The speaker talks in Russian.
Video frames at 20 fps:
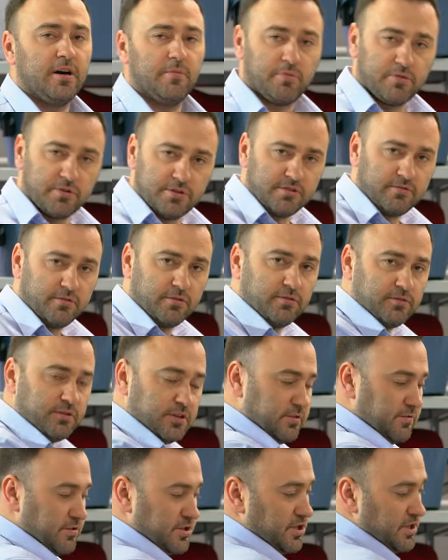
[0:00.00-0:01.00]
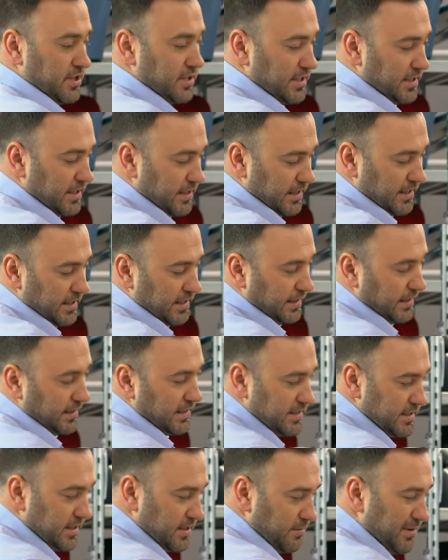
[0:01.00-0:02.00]
А против хода движения э,
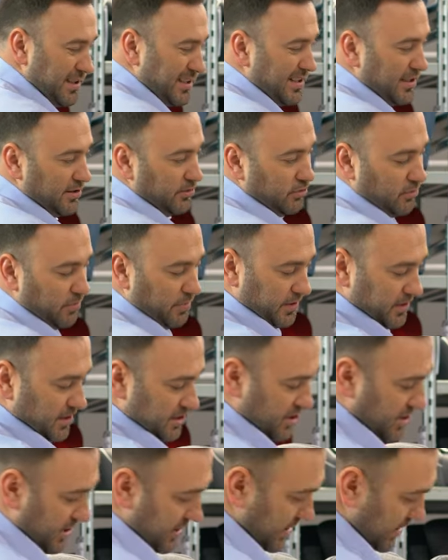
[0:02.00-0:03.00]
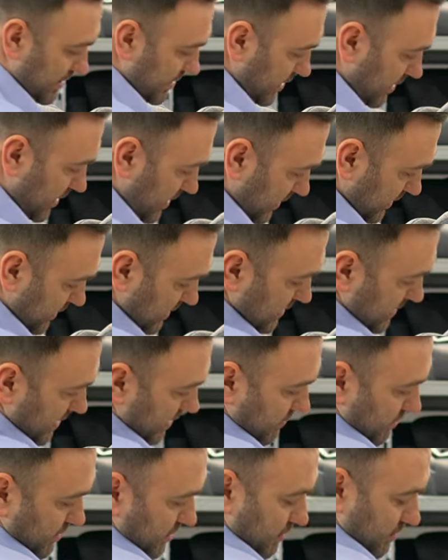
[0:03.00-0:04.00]
кресло имеет одно положение, никак нельзя
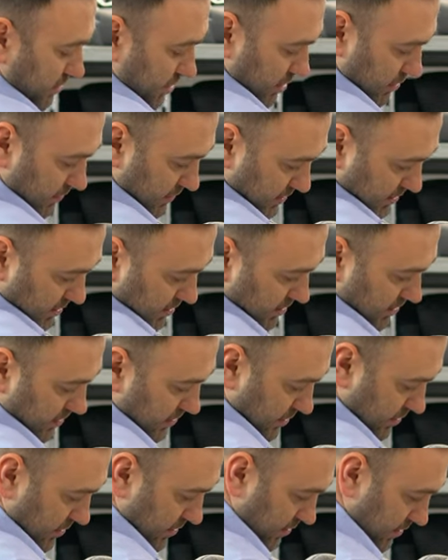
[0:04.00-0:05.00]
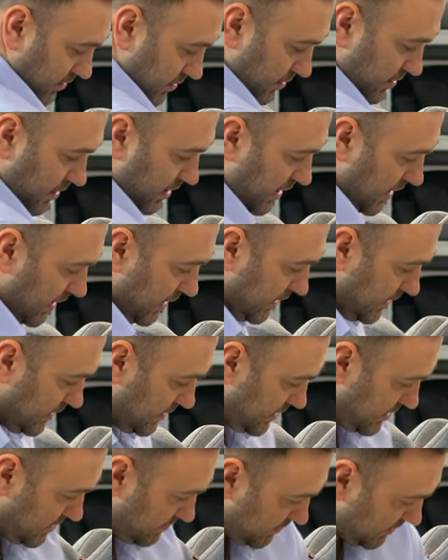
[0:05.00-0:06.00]
его регулировать.
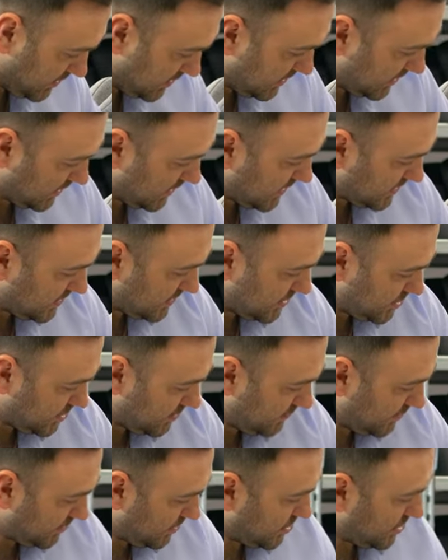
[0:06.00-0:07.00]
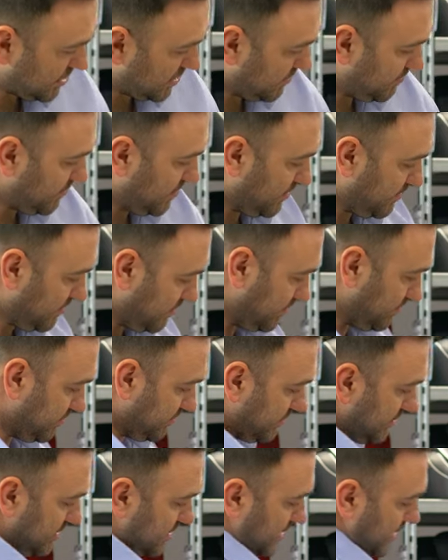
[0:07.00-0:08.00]
Здесь вот индикация четверочка,
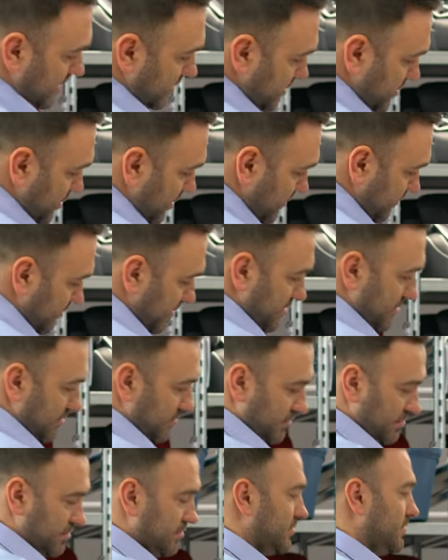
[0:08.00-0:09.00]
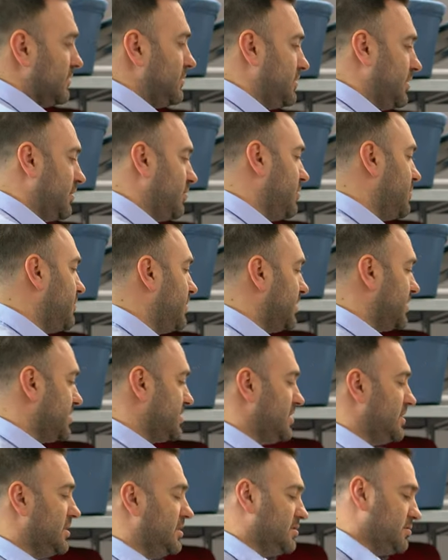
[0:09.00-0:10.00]
стрелочка вниз, вот такое
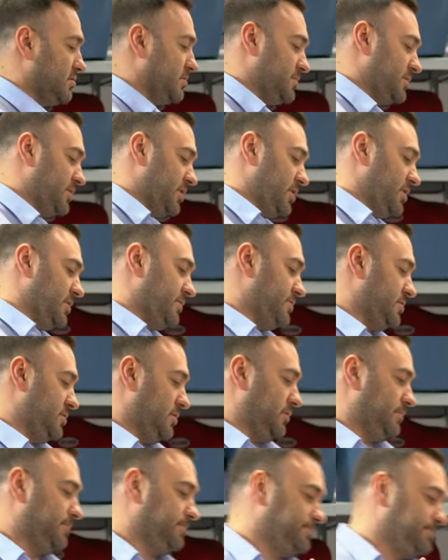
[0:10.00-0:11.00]
положение, собственно, и все.